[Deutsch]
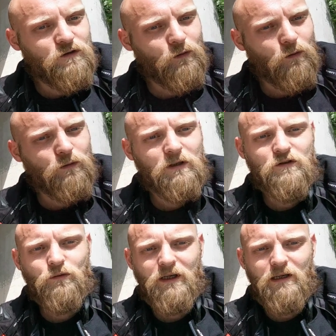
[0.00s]
so oder
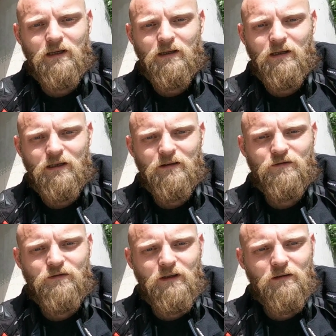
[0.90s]
so ähnlich geht es
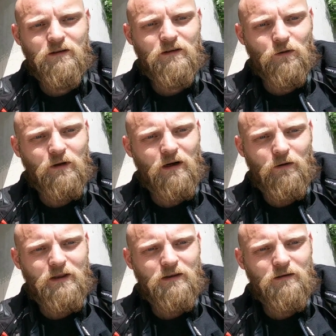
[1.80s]
vielen jungen
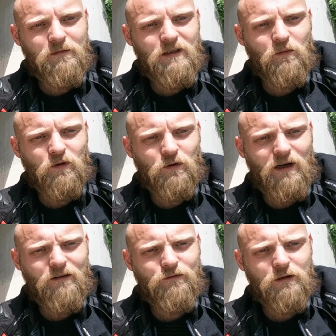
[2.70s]
Leuten, die mit dem
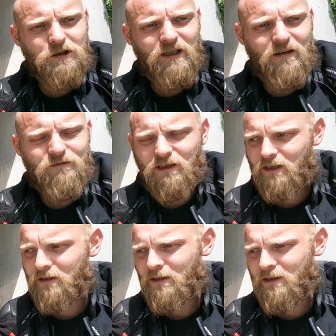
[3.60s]
Motorradführerschein
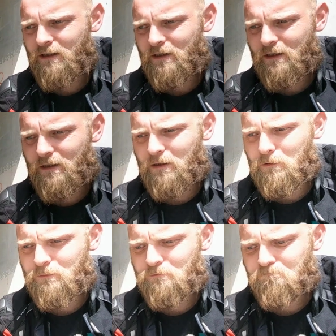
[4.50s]
anfangen.
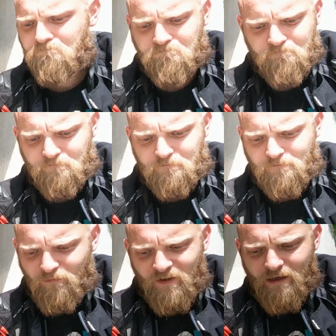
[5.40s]
Ähm,
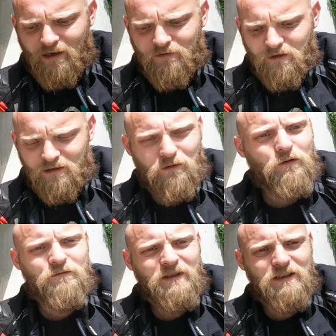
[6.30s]
gerne wird
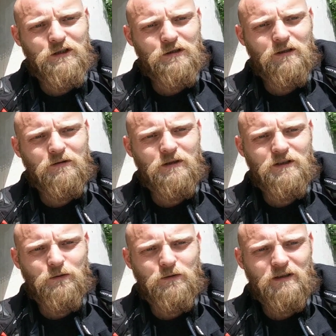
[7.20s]
oft mit T-Shirt und
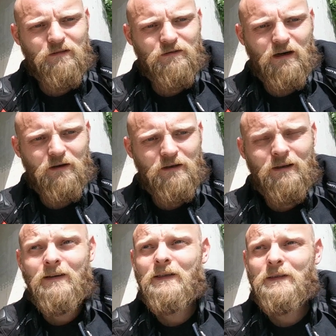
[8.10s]
kurzer Hose gefahren,
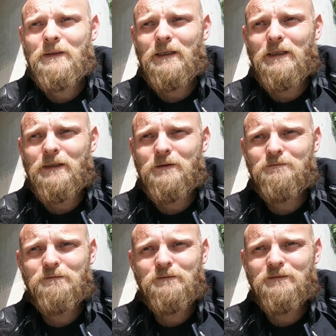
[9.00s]

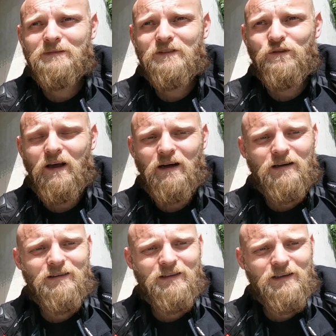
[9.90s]
ähm,
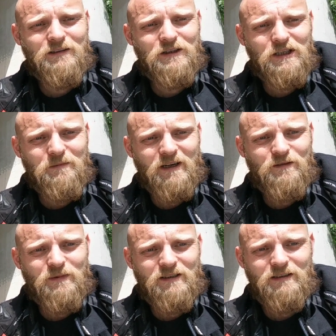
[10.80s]
solange nichts
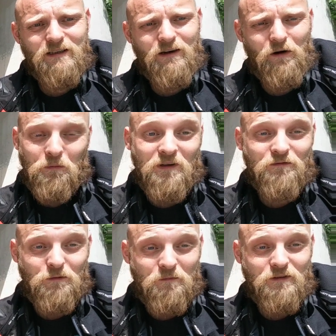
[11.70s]
Schlimmeres passiert. Auch mit
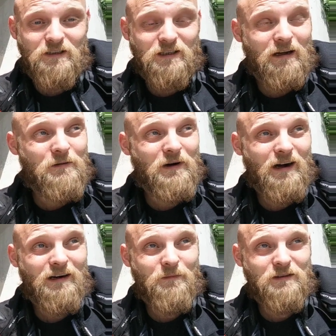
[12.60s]
50
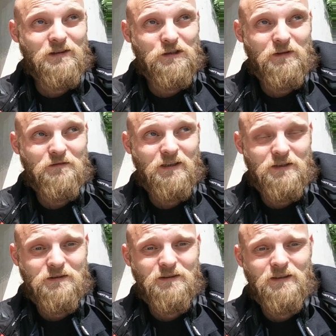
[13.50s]
km/h kann man sich schwer
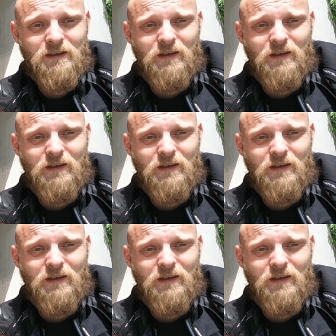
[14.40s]
verletzen.